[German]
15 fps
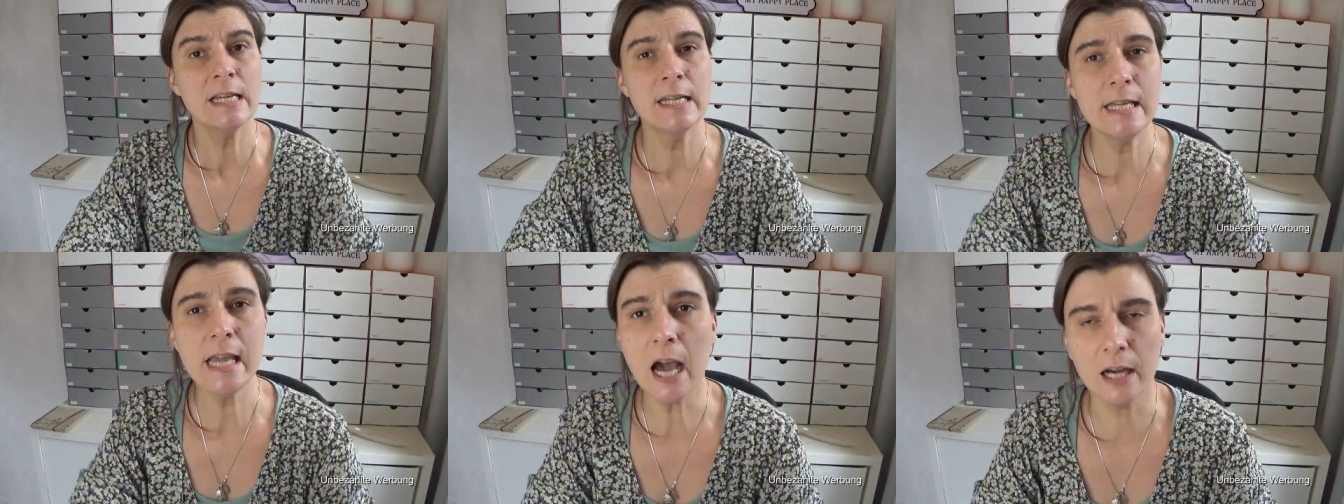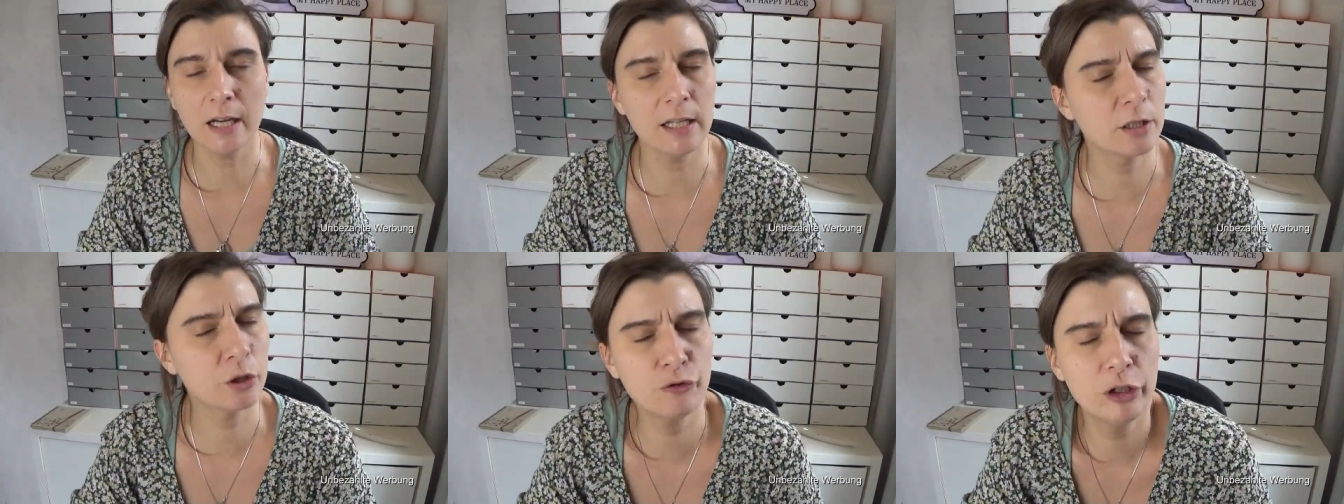Ja,
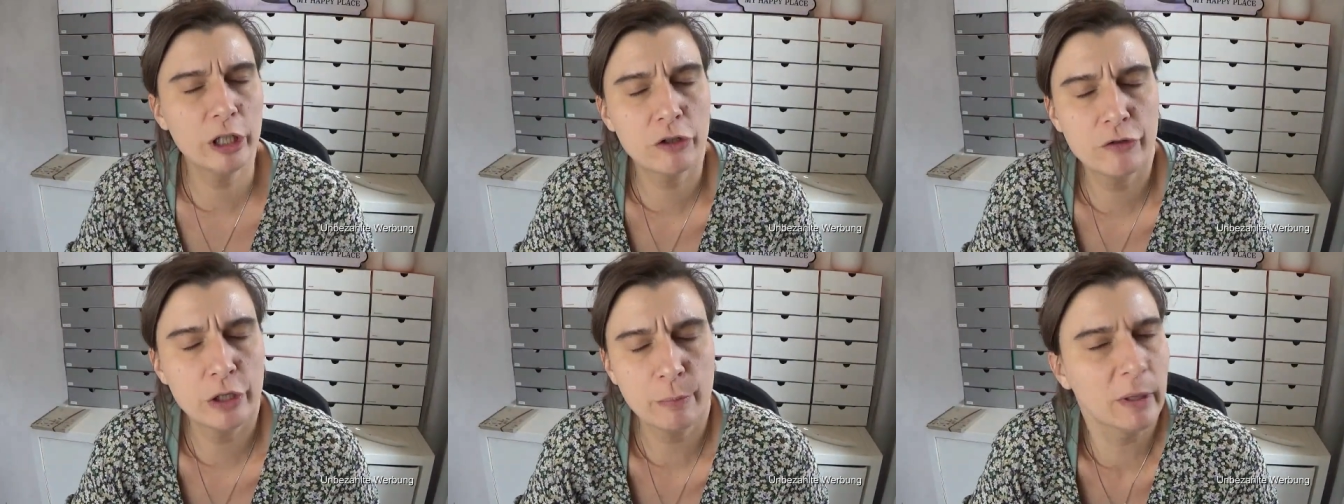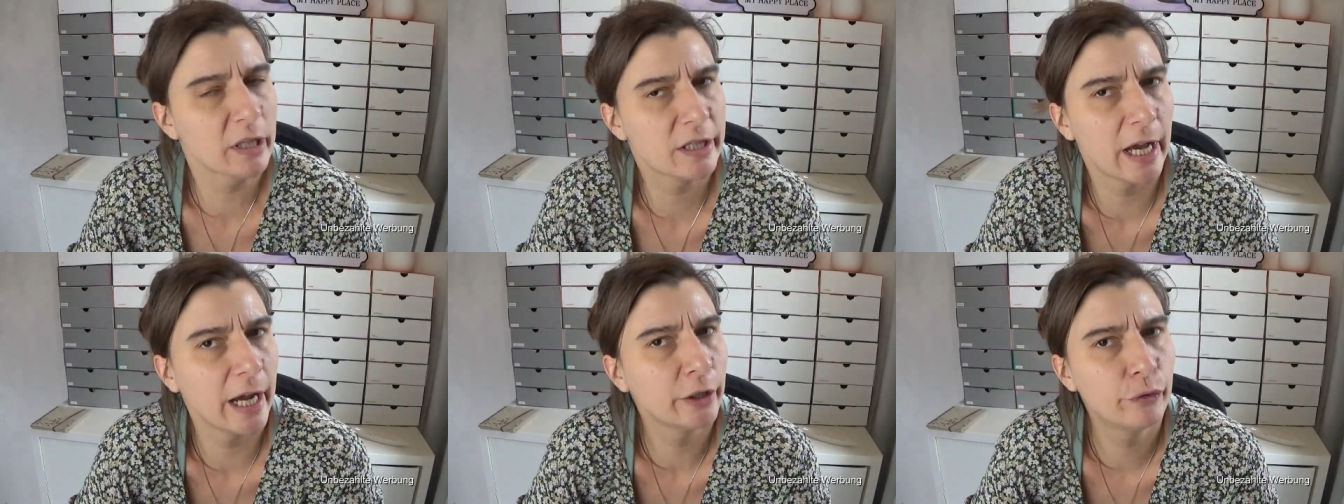es wird wieder mal
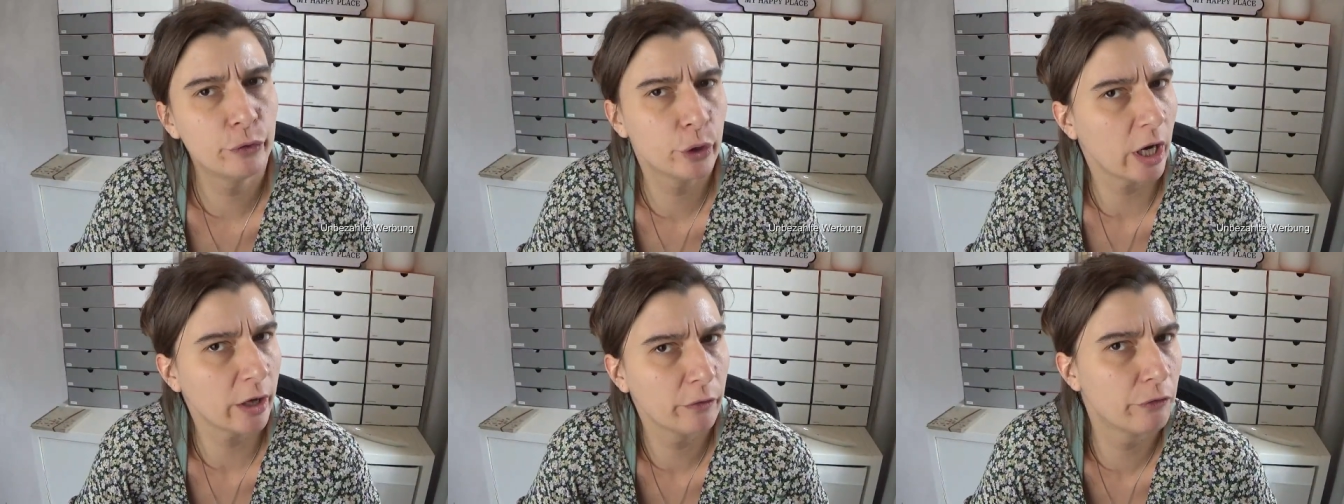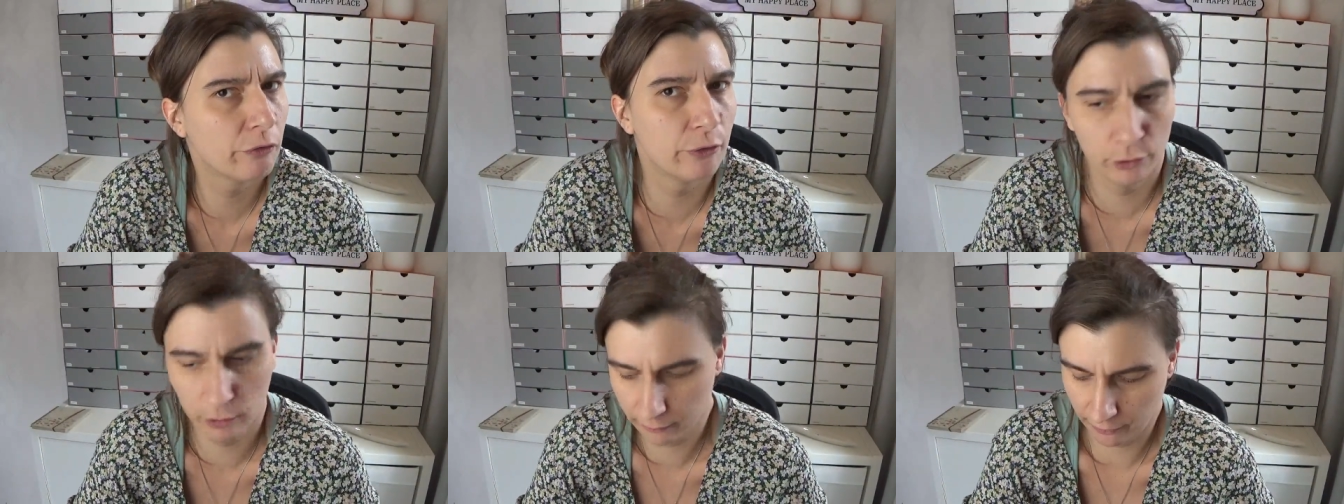Zeit für ein
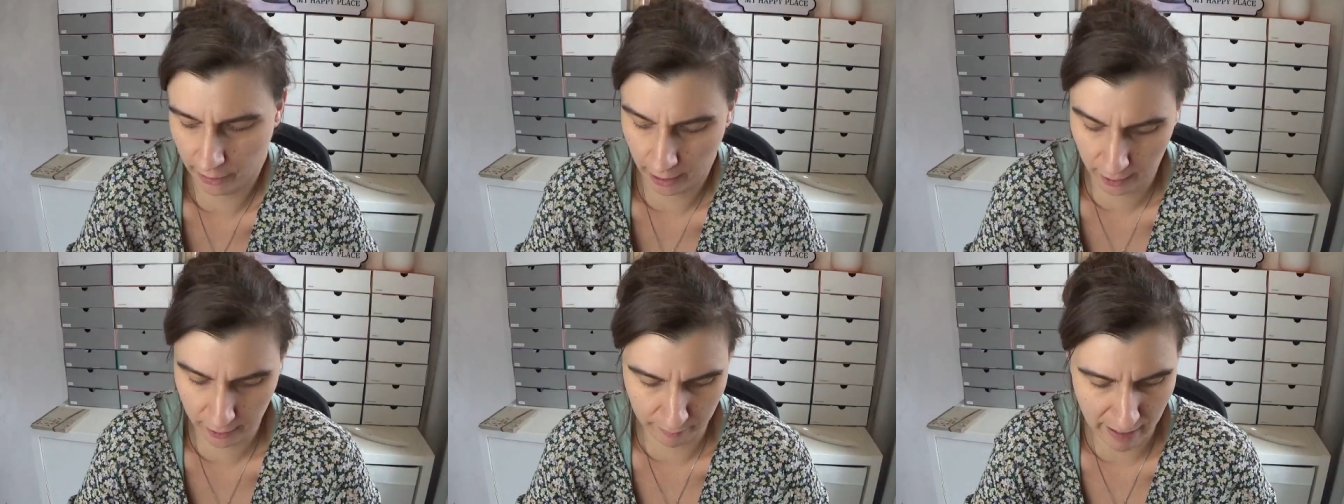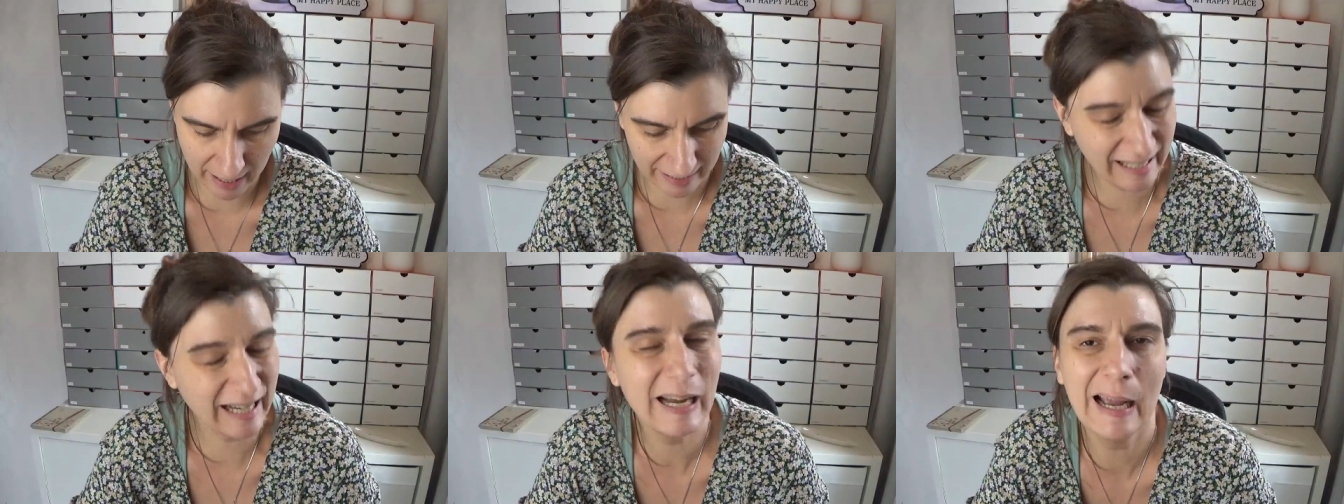Fullface.
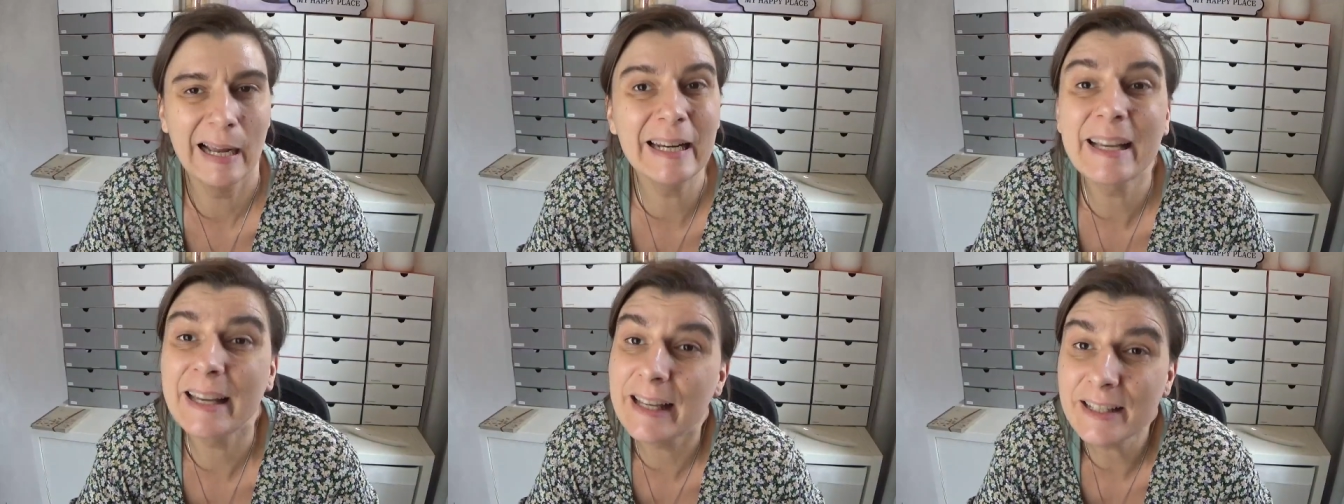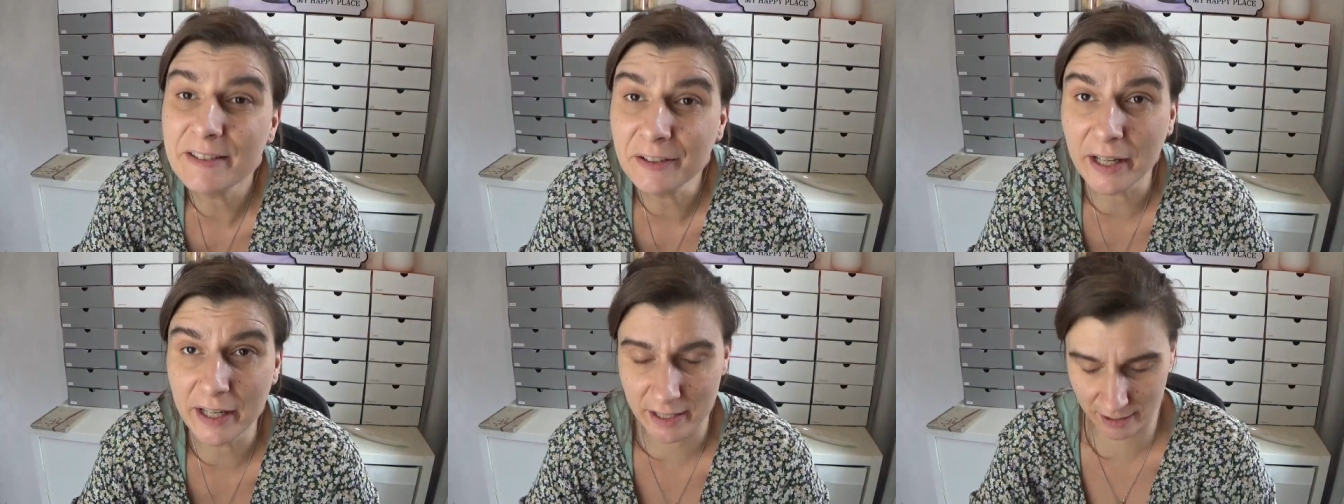Meine kleine
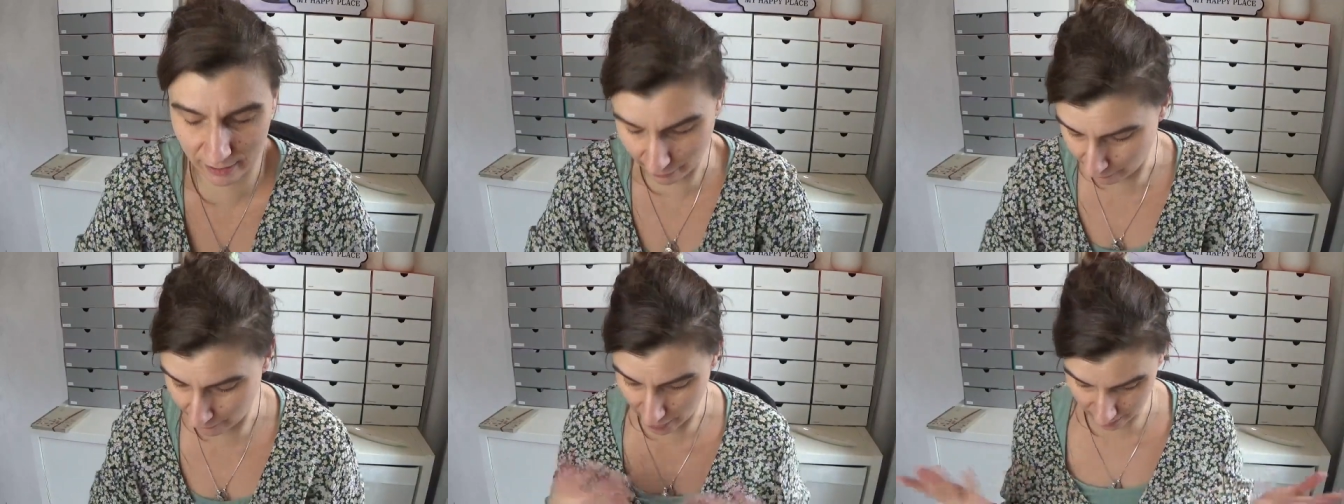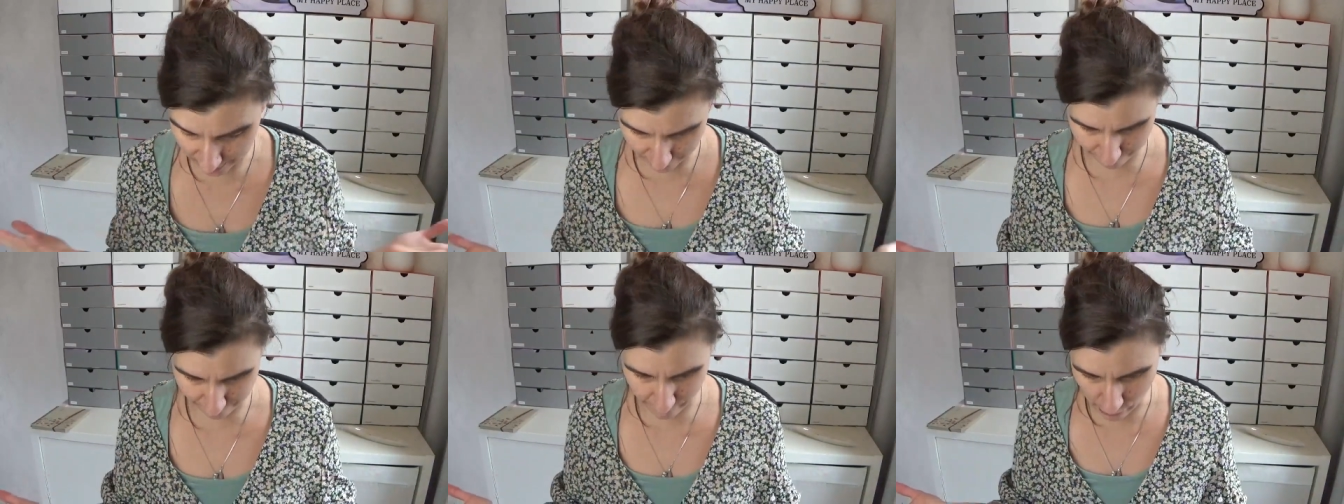Kiste ist quasi
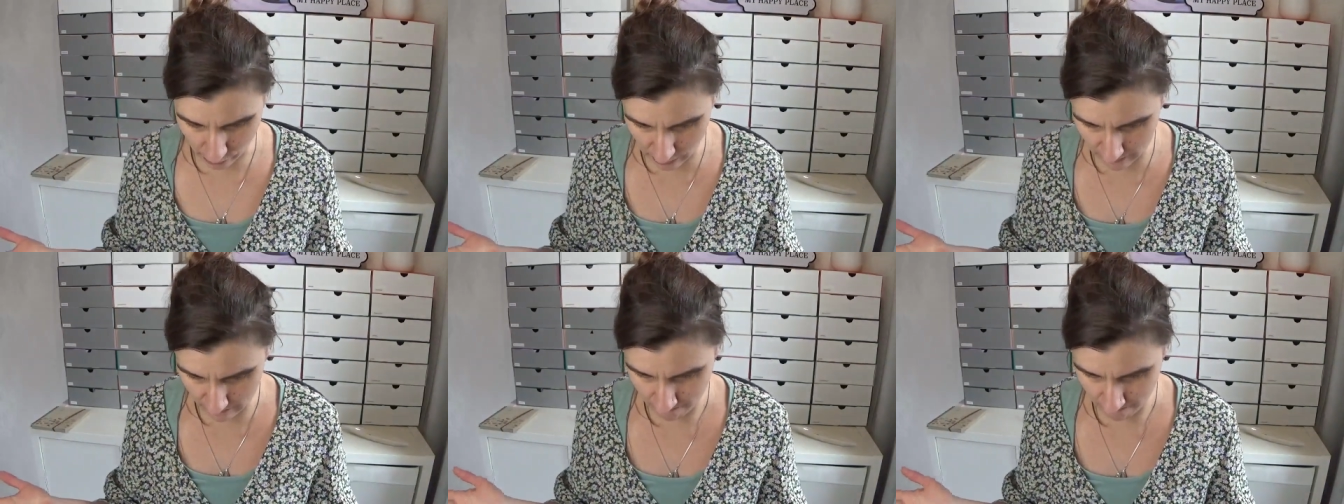voll.